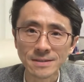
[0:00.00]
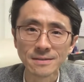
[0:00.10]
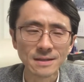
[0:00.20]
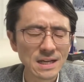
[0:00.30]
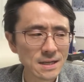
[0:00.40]
す。
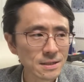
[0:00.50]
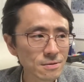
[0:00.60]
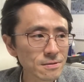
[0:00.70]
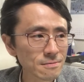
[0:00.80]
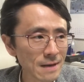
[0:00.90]
一
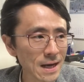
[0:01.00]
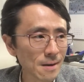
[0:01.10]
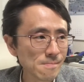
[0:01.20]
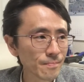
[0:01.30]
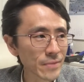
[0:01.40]
つは、
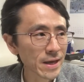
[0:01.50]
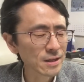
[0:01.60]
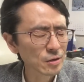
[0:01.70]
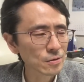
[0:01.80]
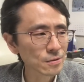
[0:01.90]
えー
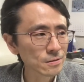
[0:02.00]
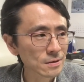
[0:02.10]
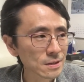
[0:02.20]
と